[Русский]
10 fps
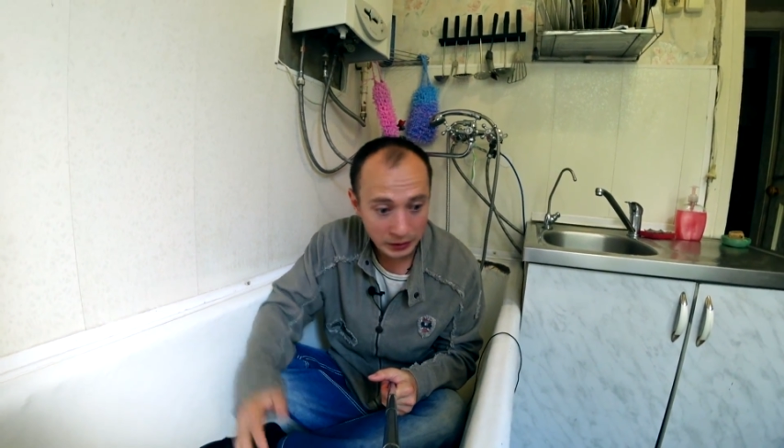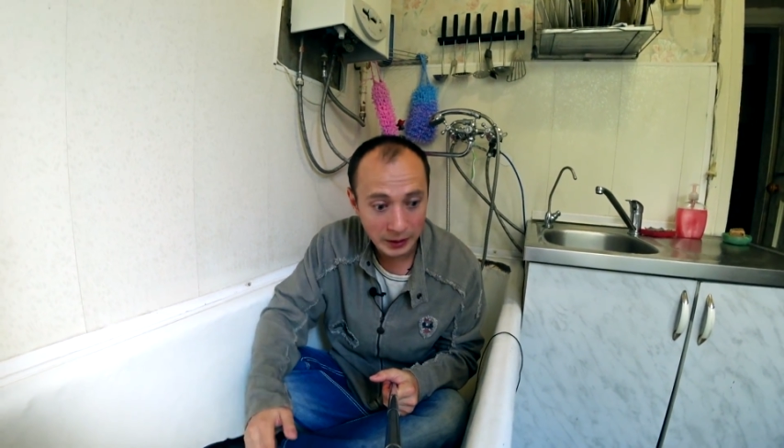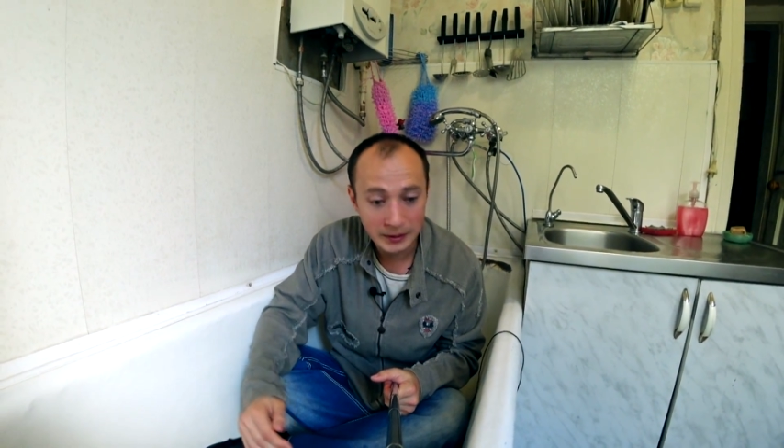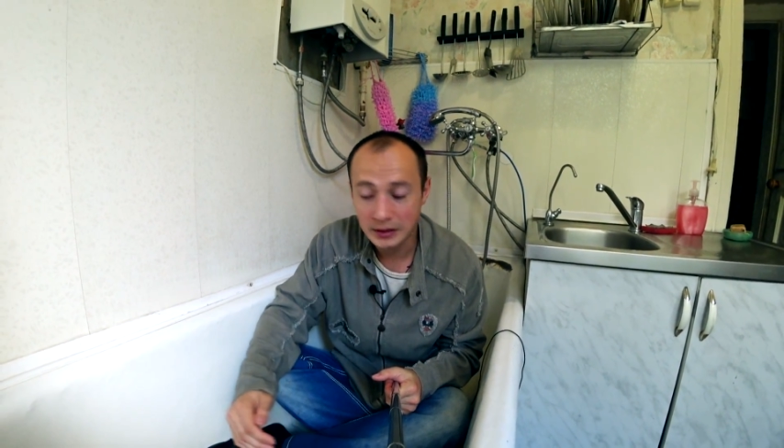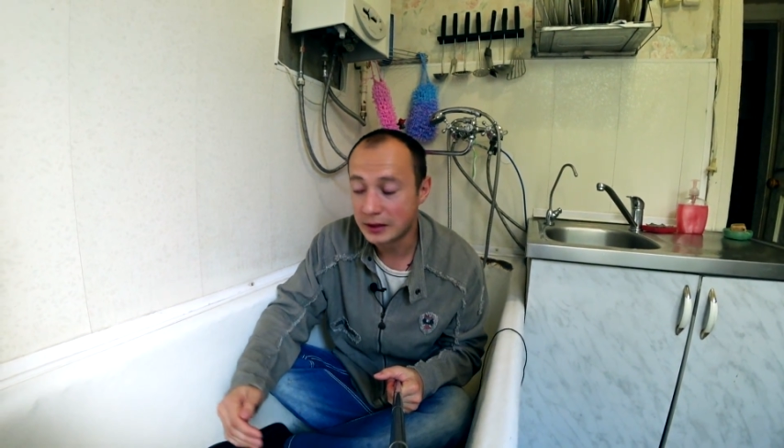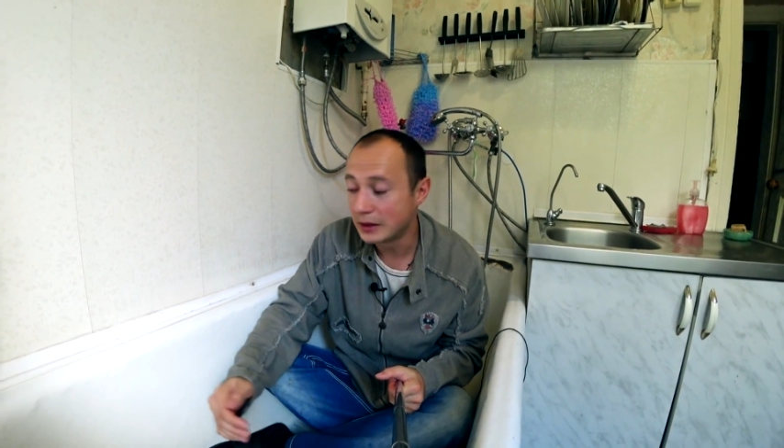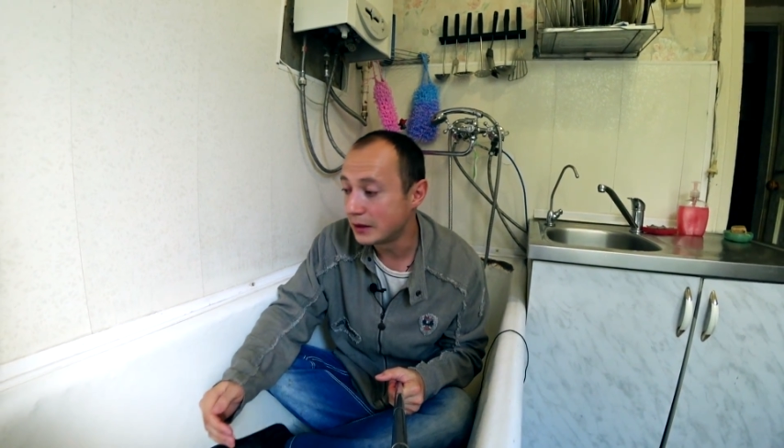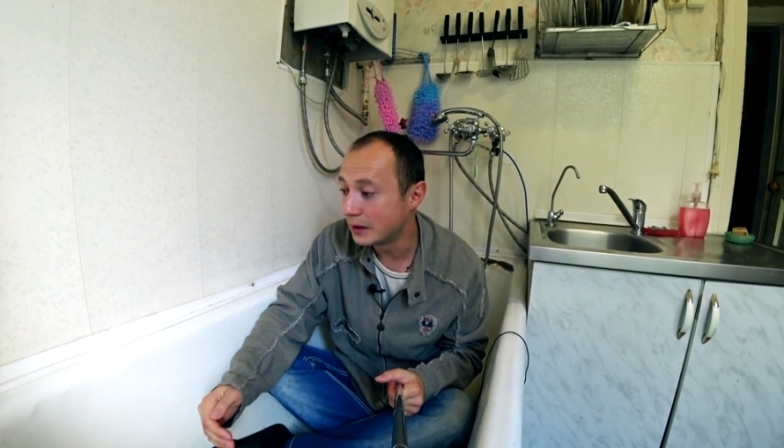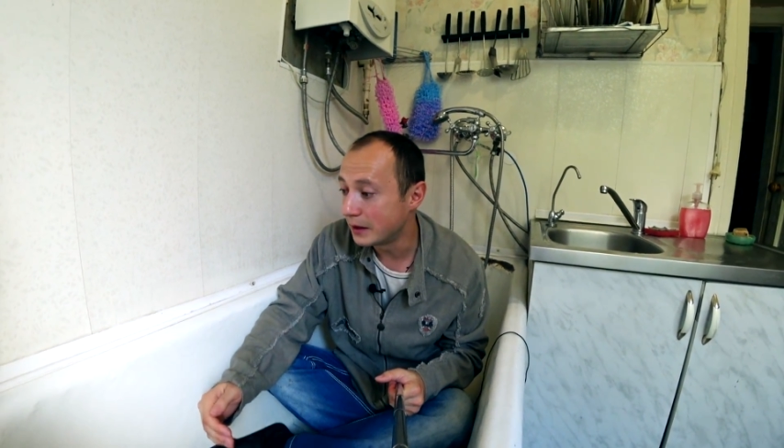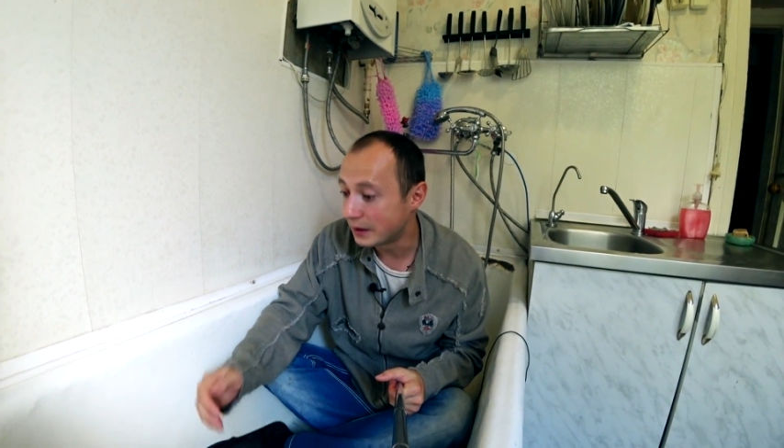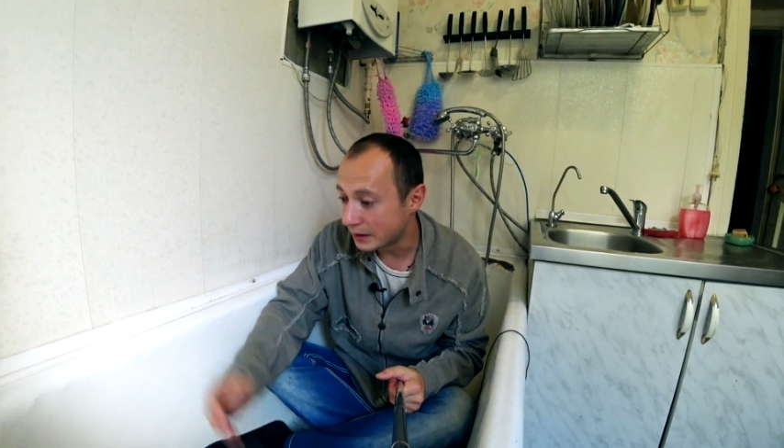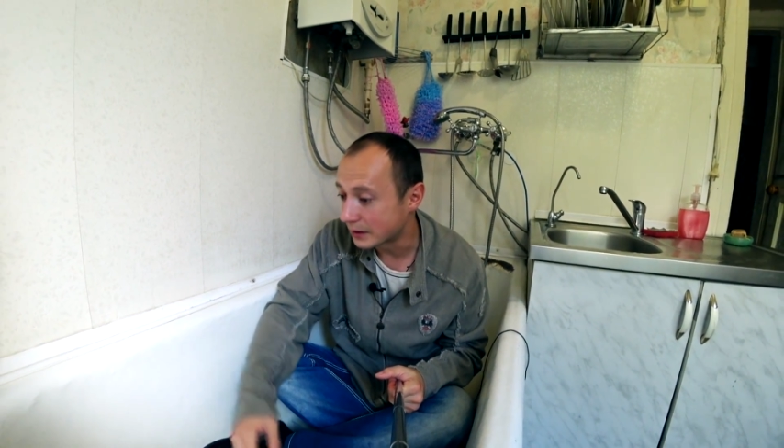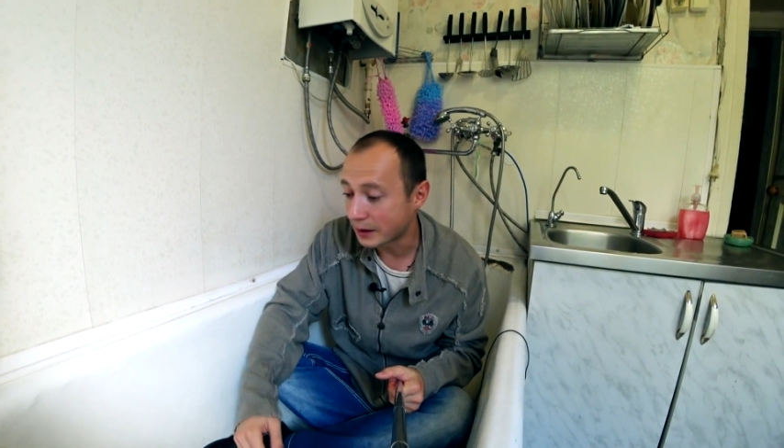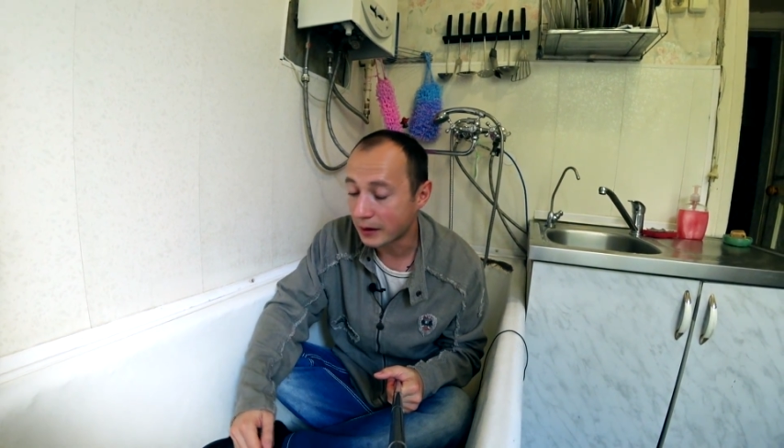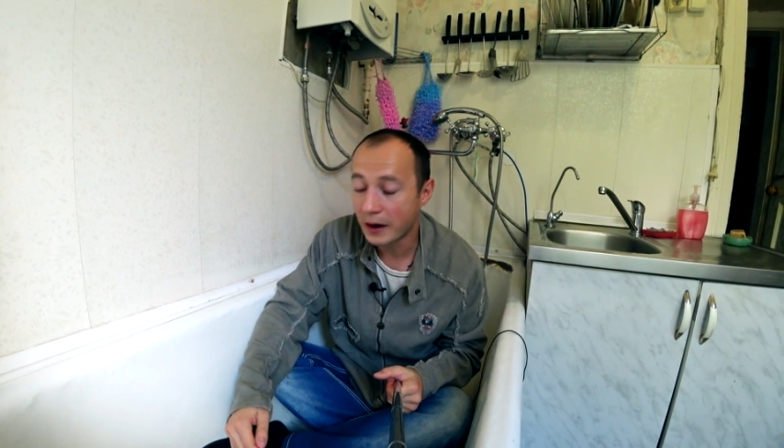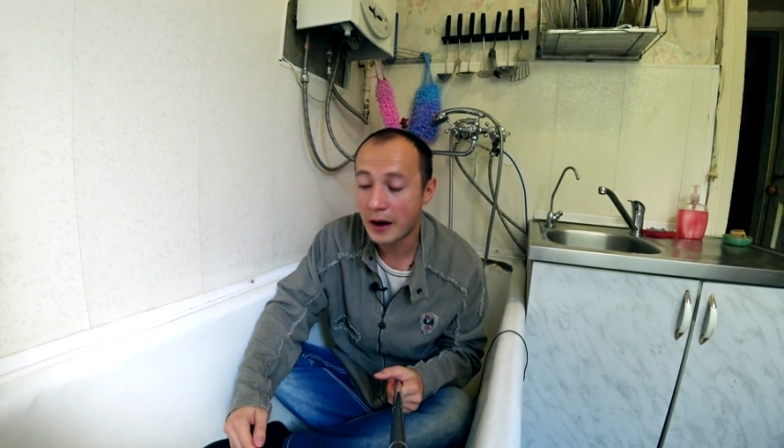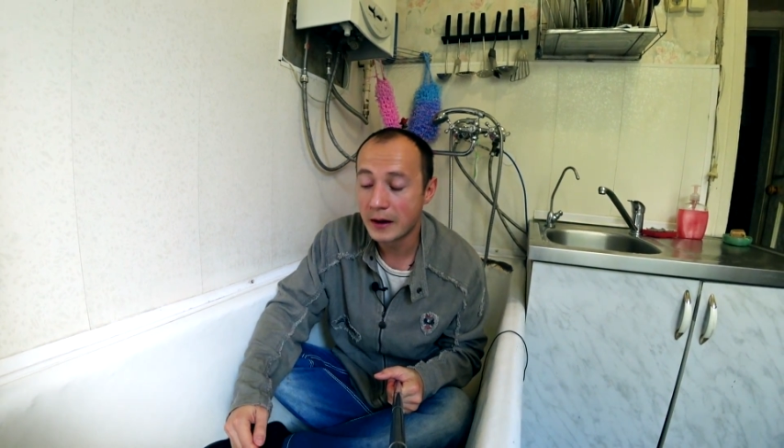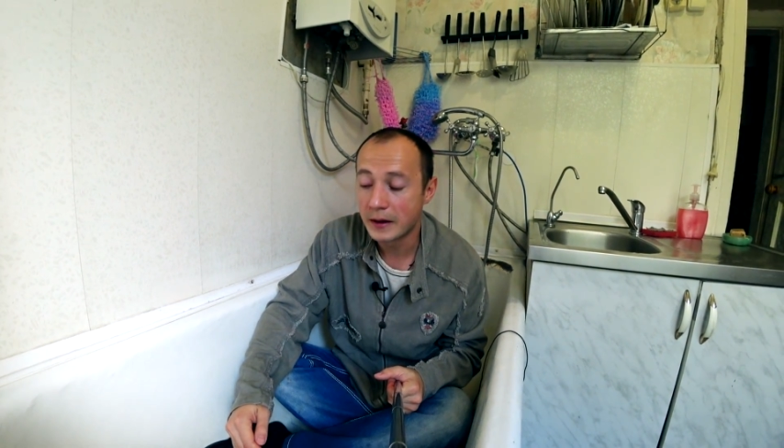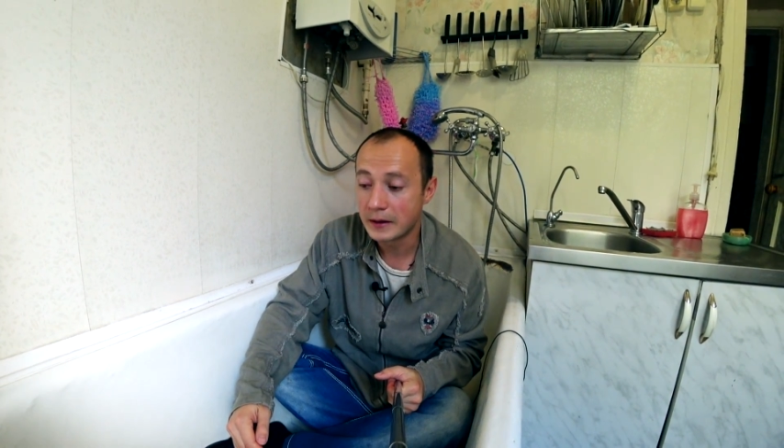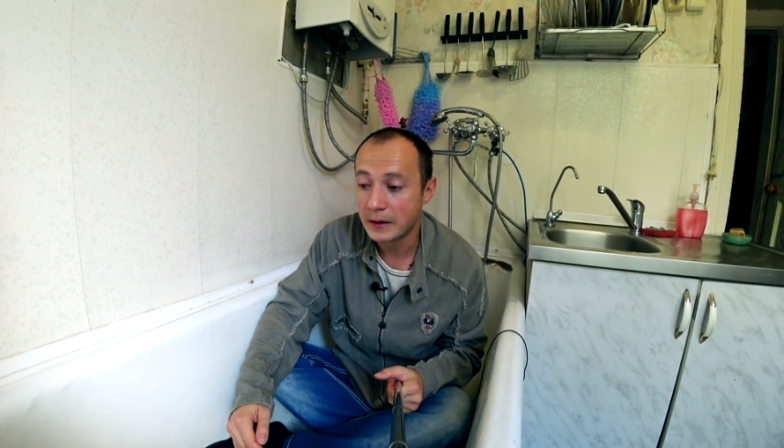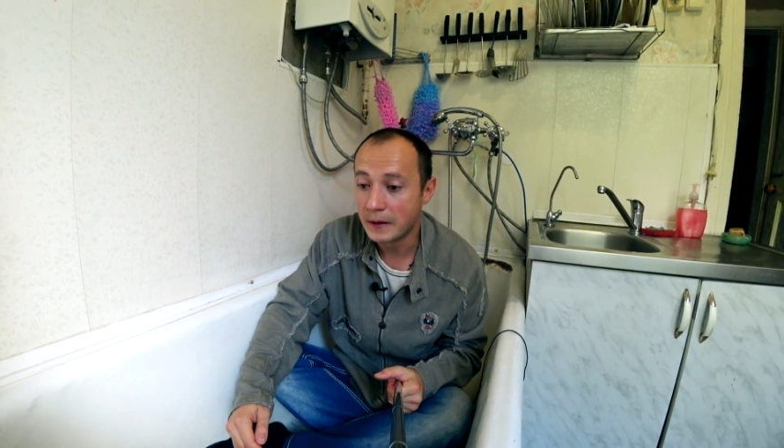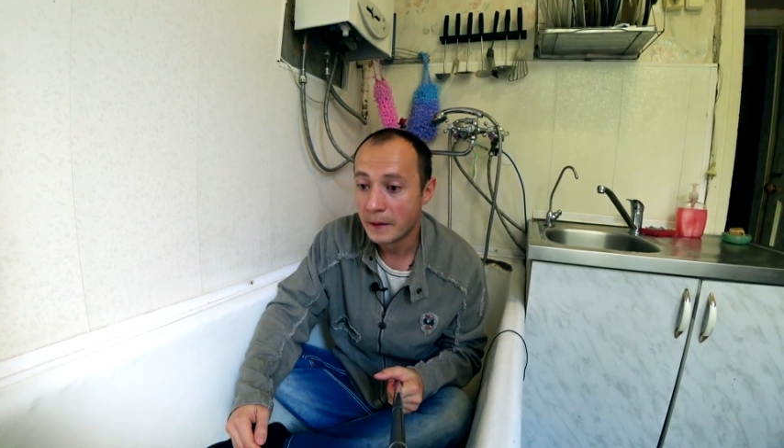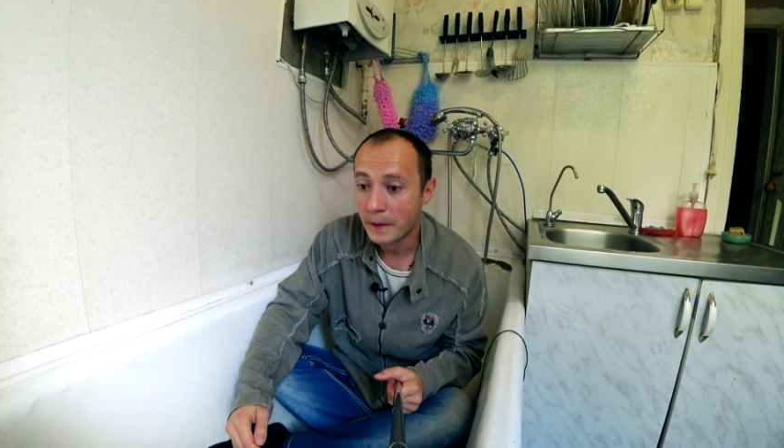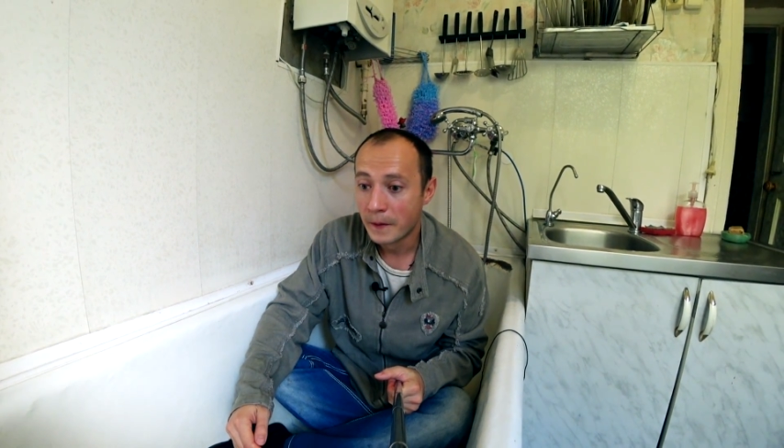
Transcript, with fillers: 30-летний, 40-летний,